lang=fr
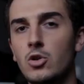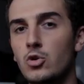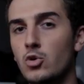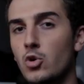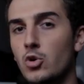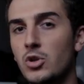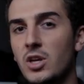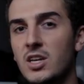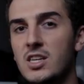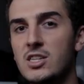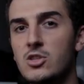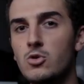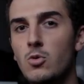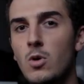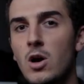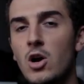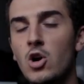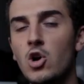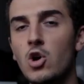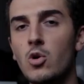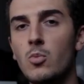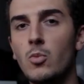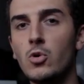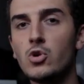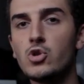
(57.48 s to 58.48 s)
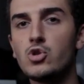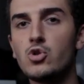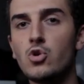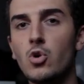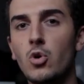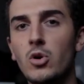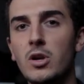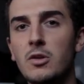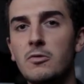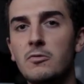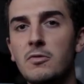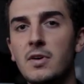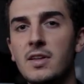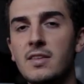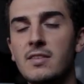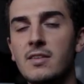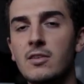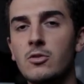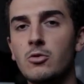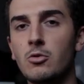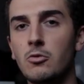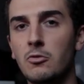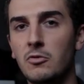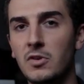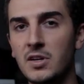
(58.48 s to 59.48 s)
Notre histoire commence durant les
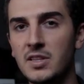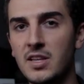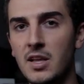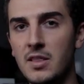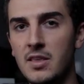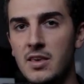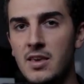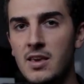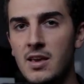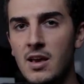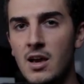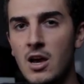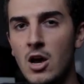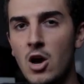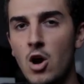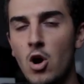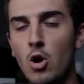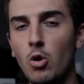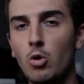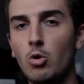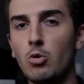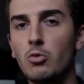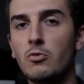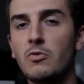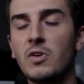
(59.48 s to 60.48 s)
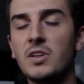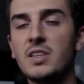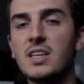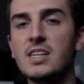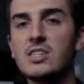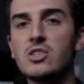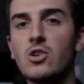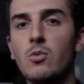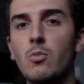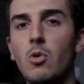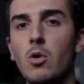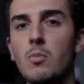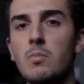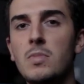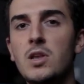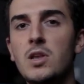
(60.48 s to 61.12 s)
fêtes de fin d'année le 20 décembre